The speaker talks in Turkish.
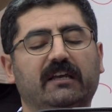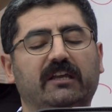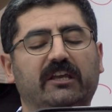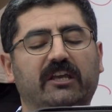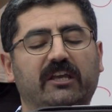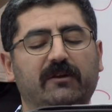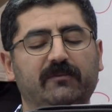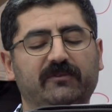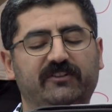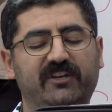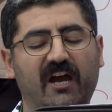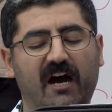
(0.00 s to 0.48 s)

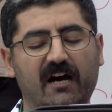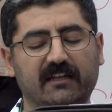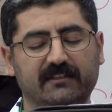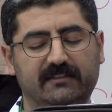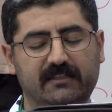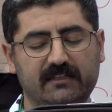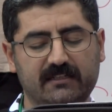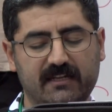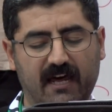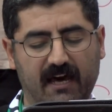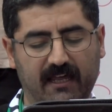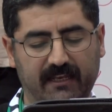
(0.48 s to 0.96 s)

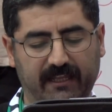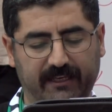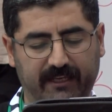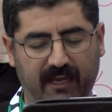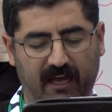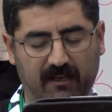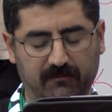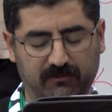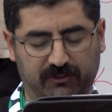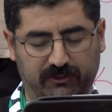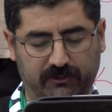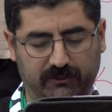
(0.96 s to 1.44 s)
imkansız hale
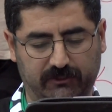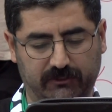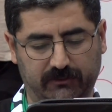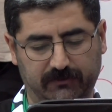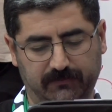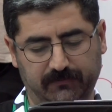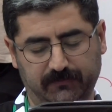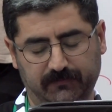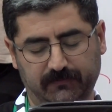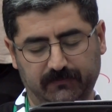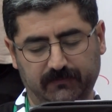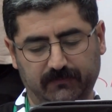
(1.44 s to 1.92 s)
gelmiştir.
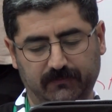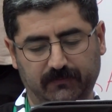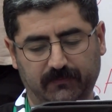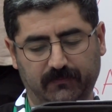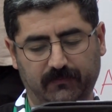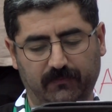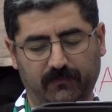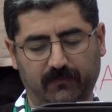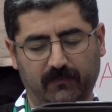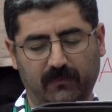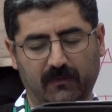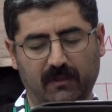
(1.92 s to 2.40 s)

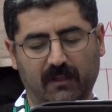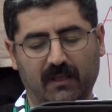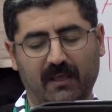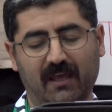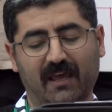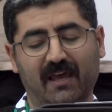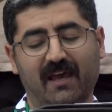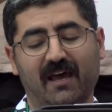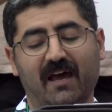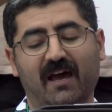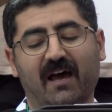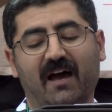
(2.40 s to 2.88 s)

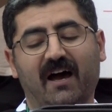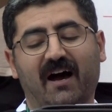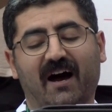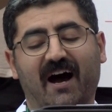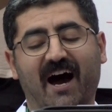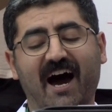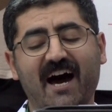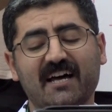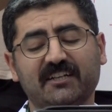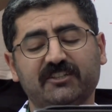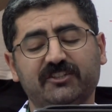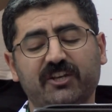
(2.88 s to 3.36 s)

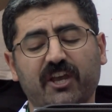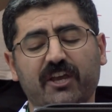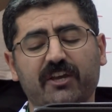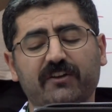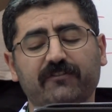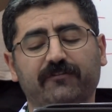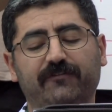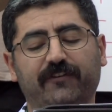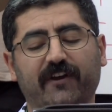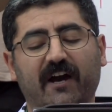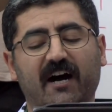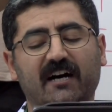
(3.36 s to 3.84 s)
Her
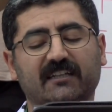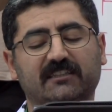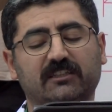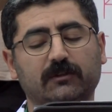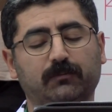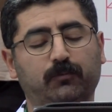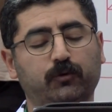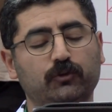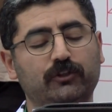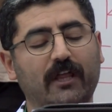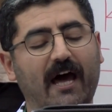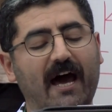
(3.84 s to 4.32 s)
şeyin
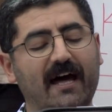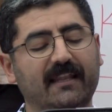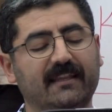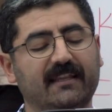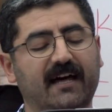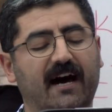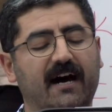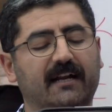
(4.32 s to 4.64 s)
fiyatı bu denli